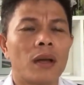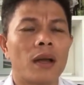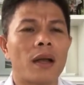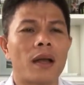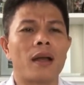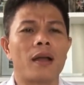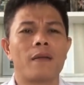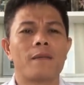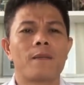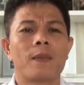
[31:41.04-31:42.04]
à
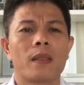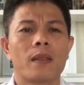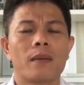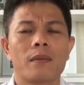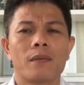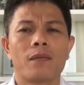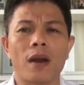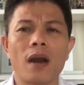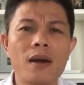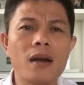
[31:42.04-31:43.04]

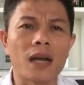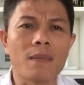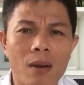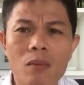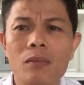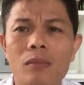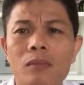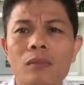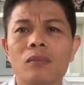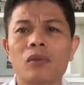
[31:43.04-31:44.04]
phải lên được cái móng
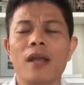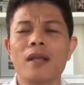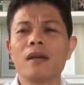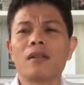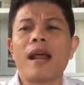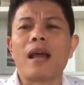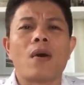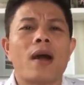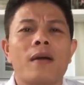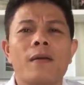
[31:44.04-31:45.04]
thì như thế
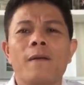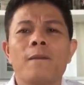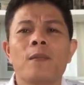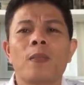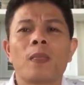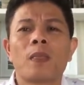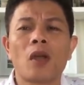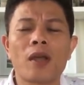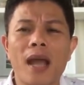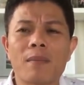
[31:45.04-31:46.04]
nào à
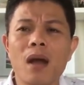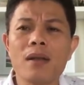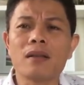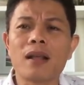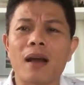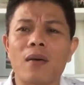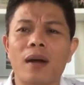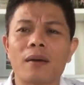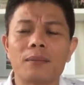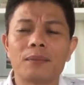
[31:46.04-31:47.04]
thì anh mới như thế nào
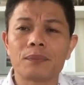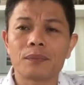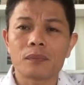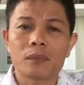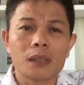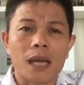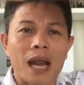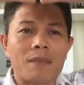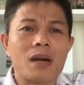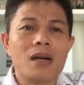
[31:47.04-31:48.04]
à
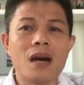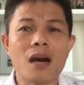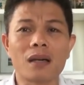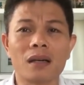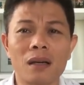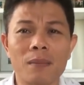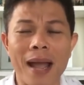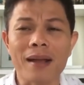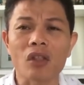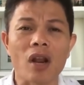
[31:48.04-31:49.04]
anh mới được được được
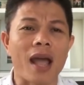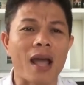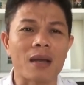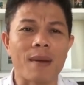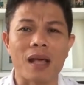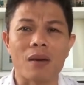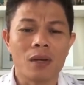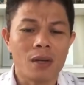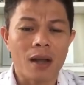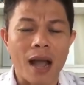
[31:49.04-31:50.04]
bán thế là các bạn không
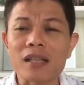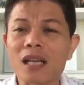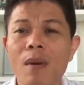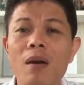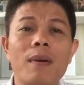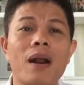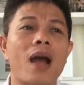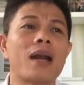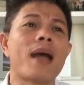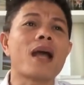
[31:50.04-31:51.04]
anh xong món là bắt
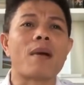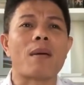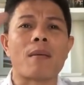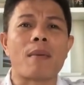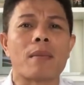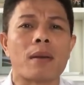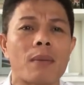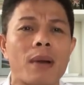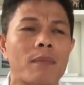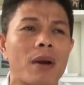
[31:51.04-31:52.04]
đầu anh đi bán mà mà mà mà
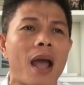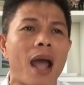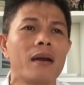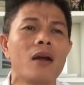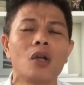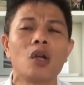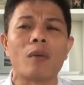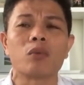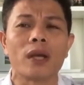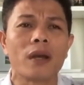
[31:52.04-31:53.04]
mà, mà là anh huy
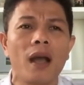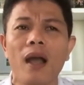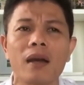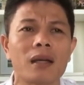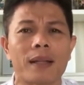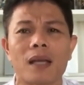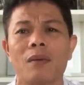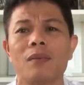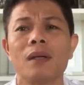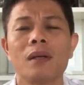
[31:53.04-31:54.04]
động tiền hết các bạn thấy
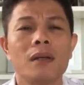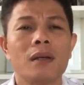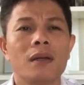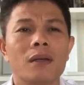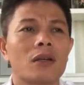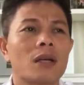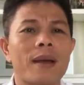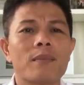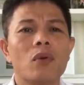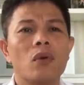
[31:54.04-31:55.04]
không rồi các
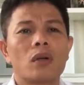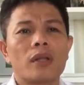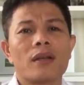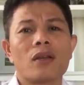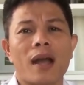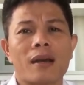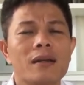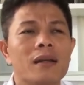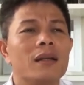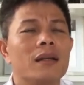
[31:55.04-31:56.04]
bạn mua tiền cho ảnh